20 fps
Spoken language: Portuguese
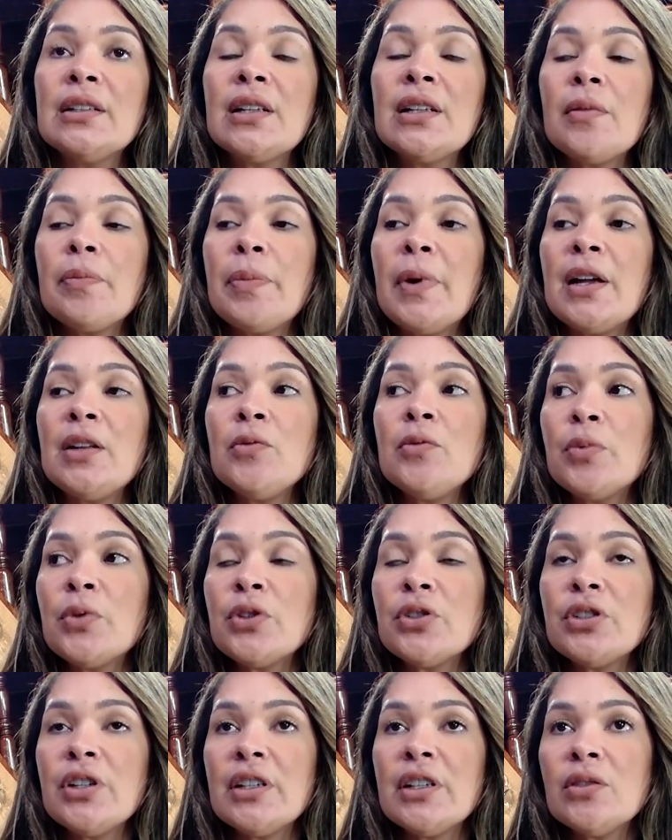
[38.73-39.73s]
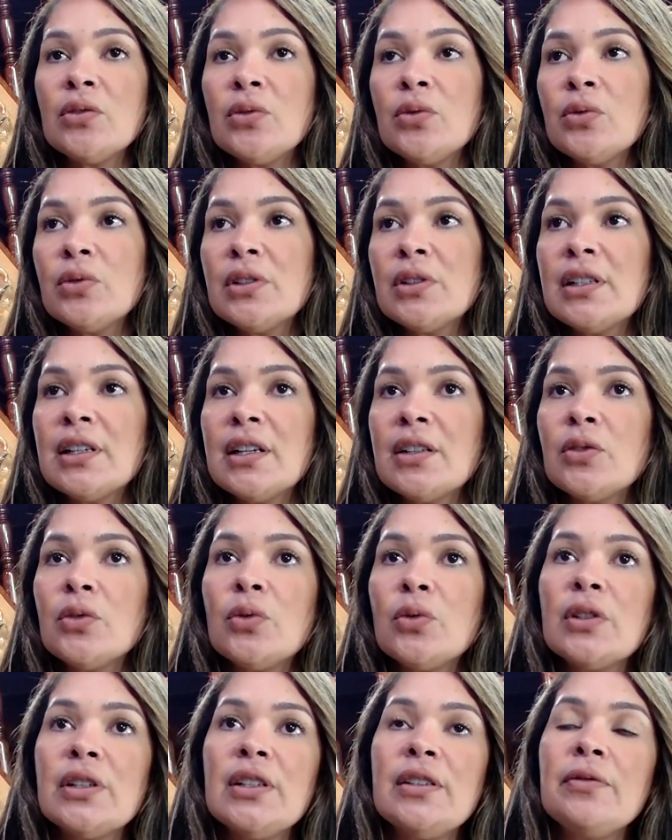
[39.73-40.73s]
atrapalha um projeto do
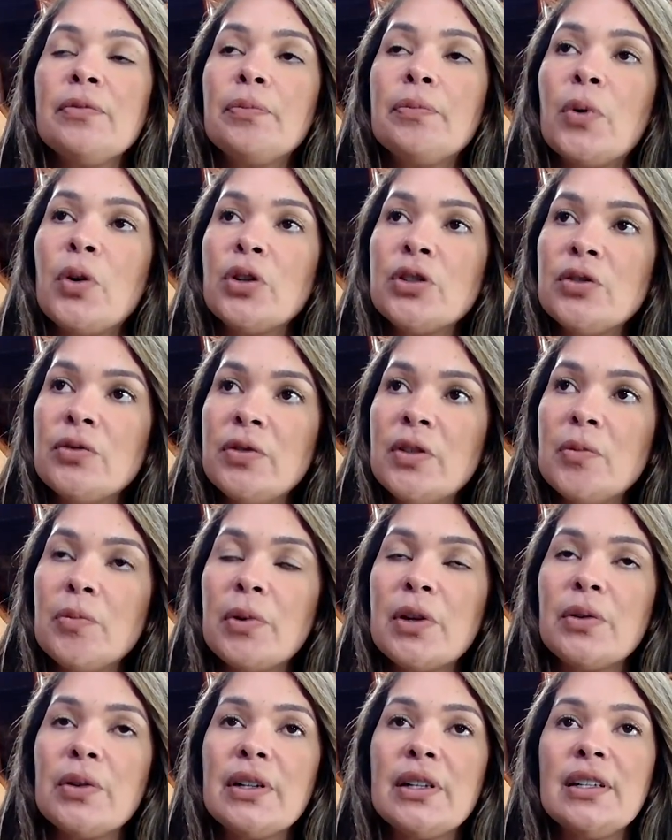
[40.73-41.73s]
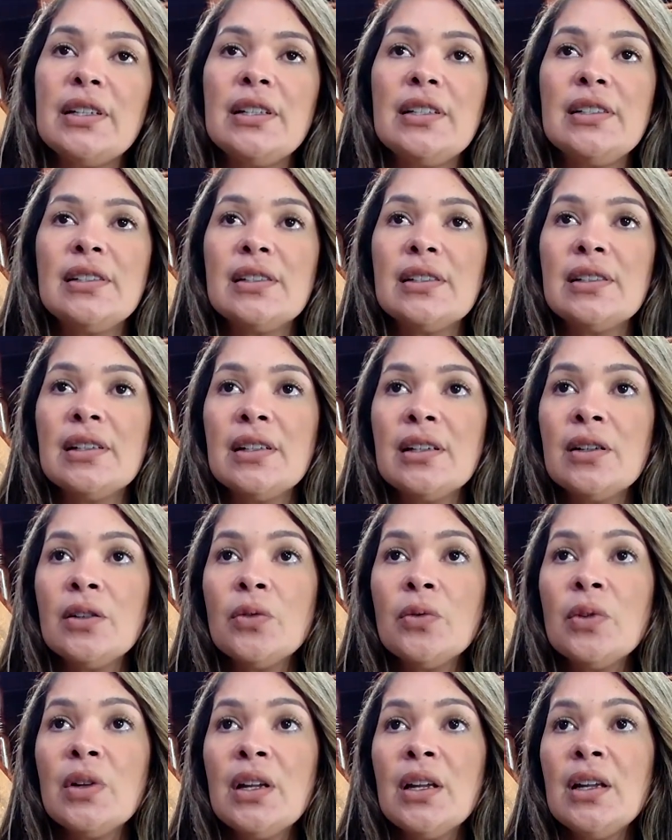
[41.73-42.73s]
senador que pode vir para uma
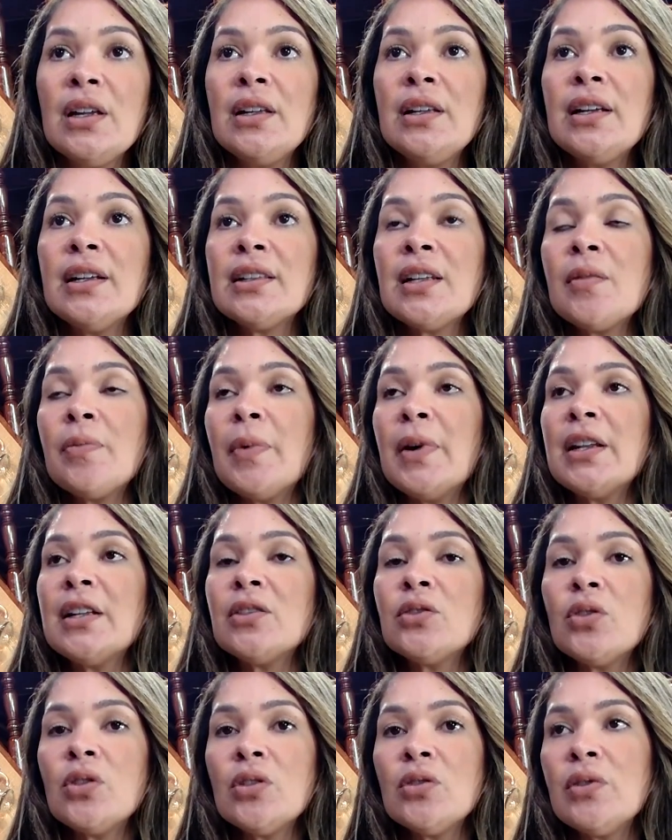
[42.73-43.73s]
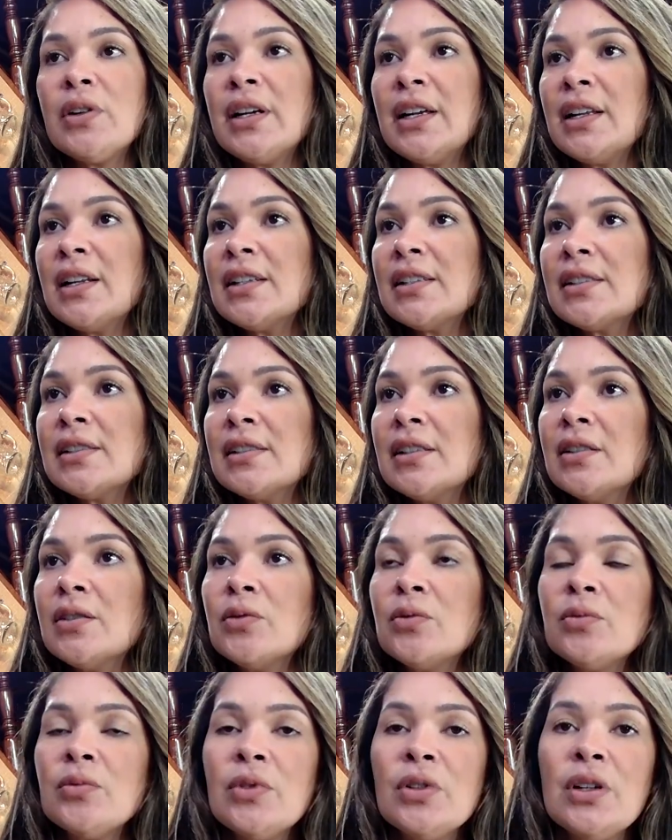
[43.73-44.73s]
reeleição e atrapalha toda uma
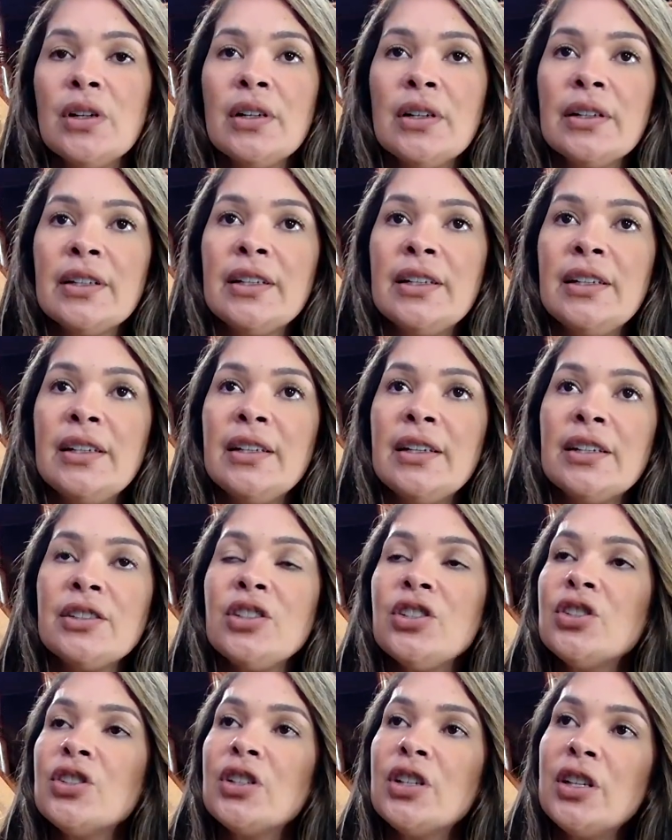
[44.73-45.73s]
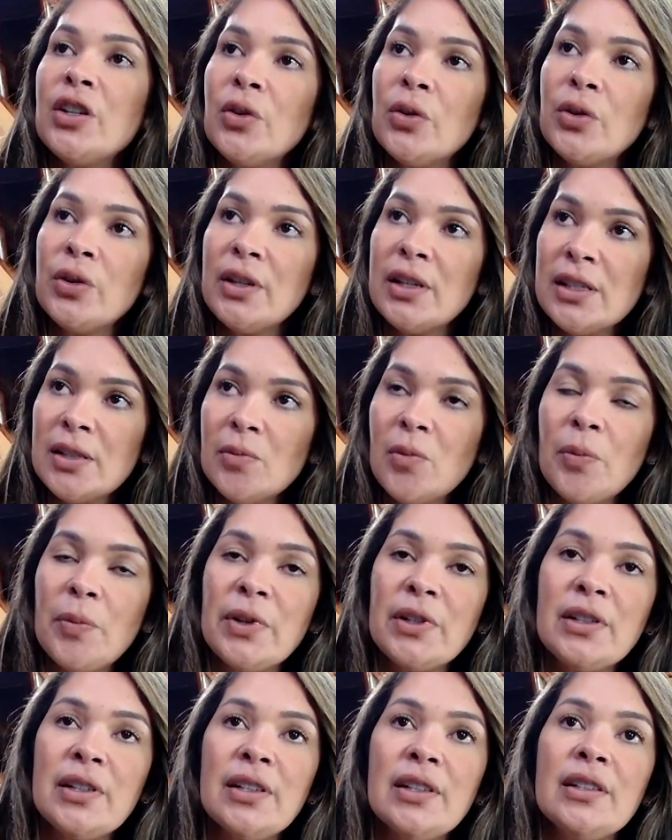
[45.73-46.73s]
relação que a gente criou nesse
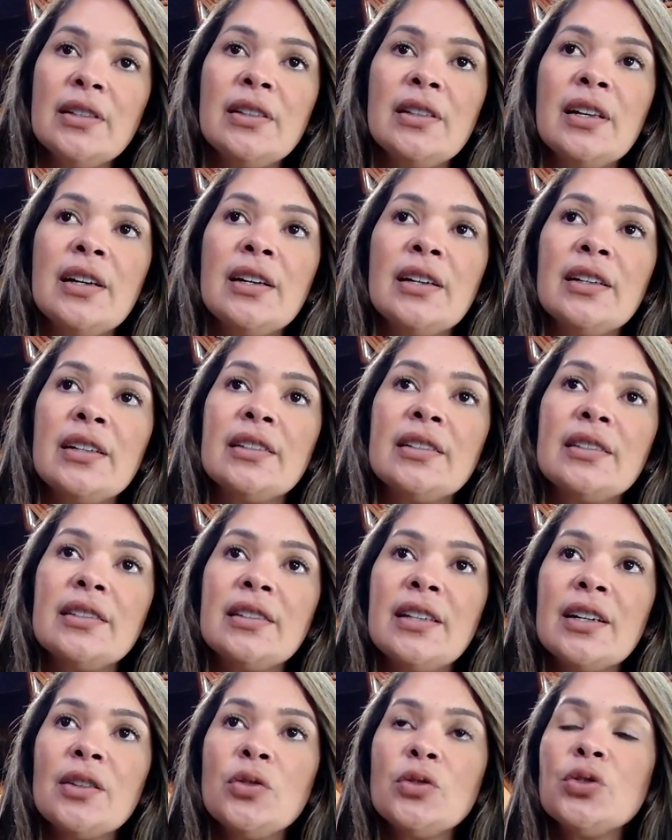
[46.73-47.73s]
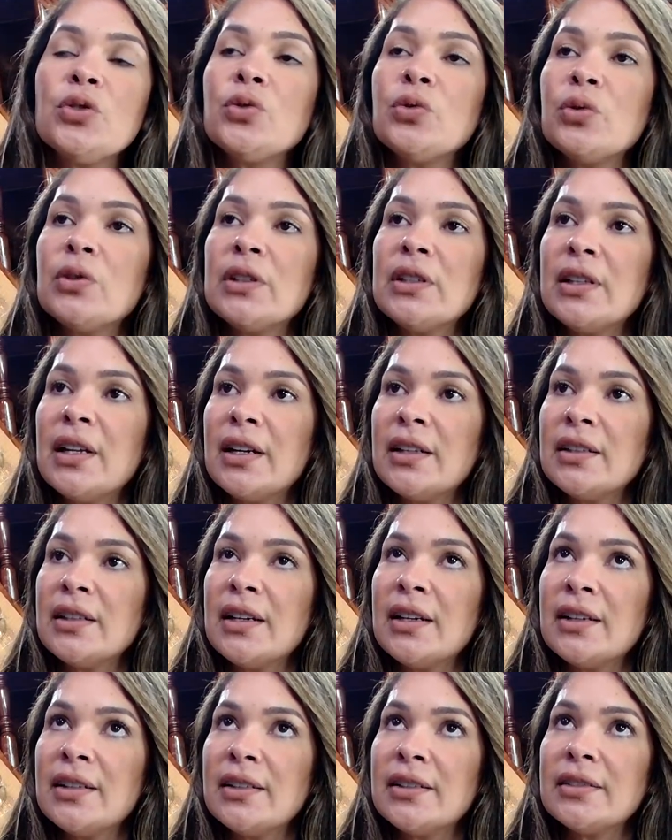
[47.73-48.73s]
momento que, da, da conjuntura da,
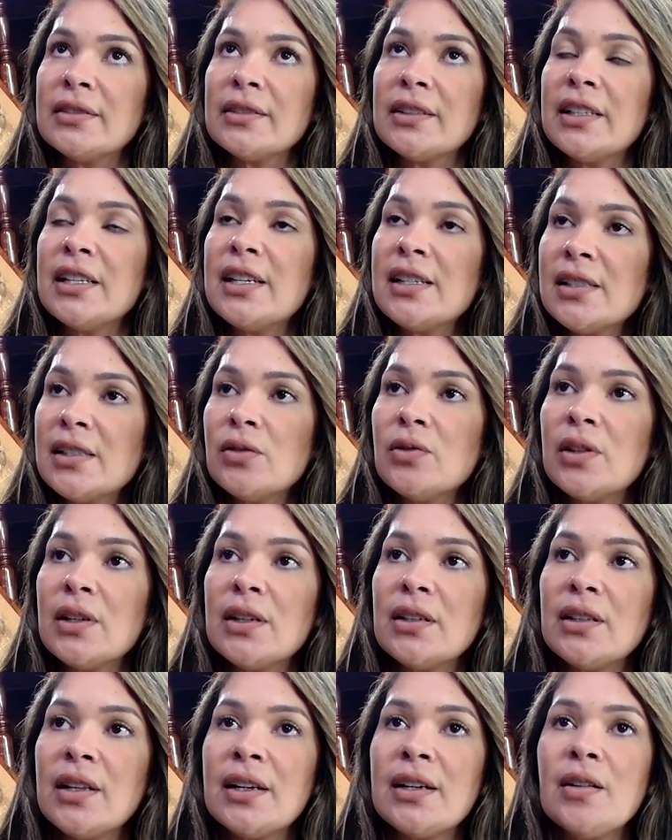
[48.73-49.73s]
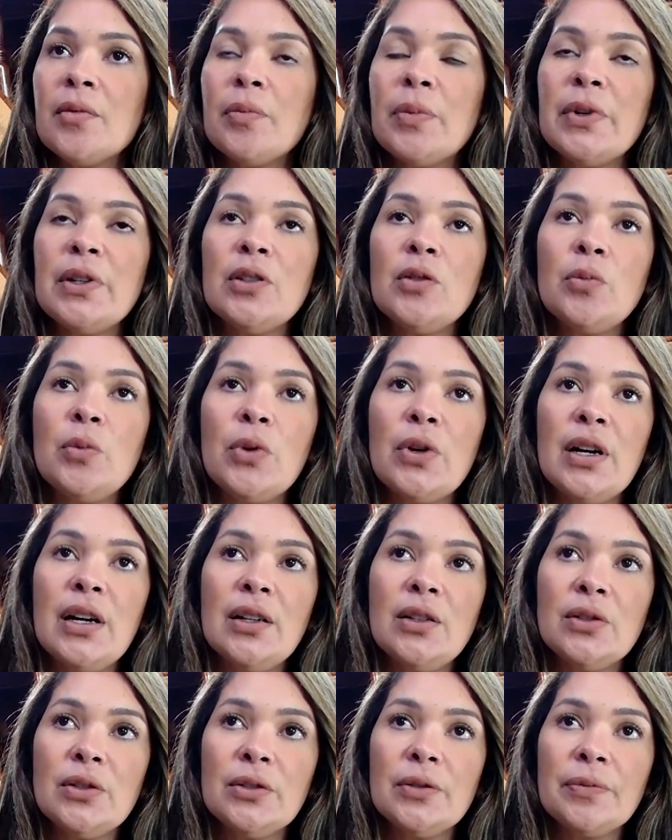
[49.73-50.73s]
da criação da, da campanha do
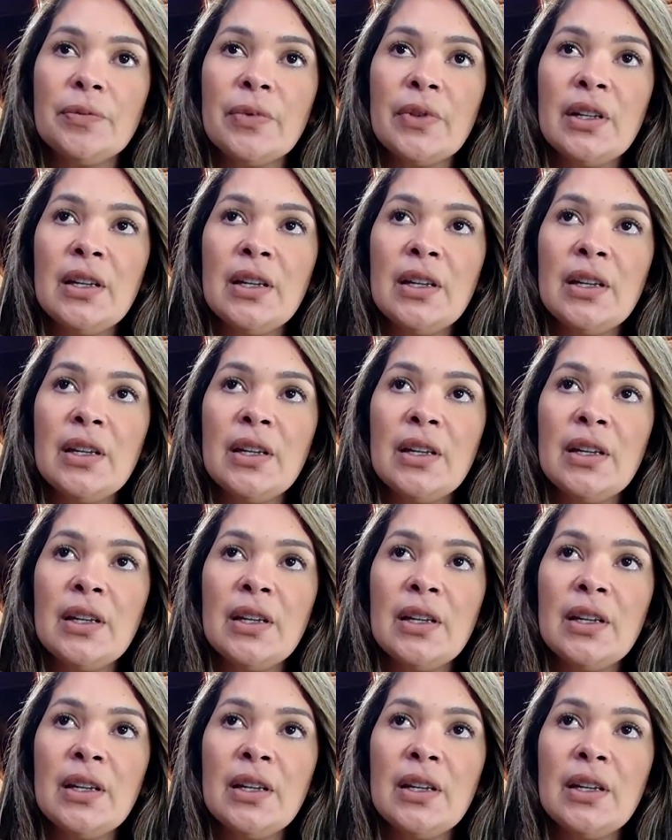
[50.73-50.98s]
Bocalon.